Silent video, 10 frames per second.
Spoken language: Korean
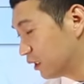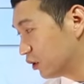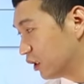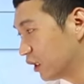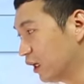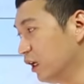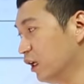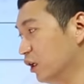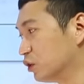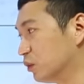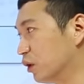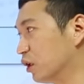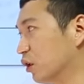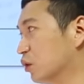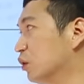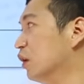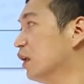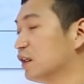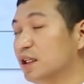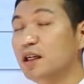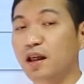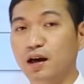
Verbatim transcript: 그러니까 좀 여기서도 큰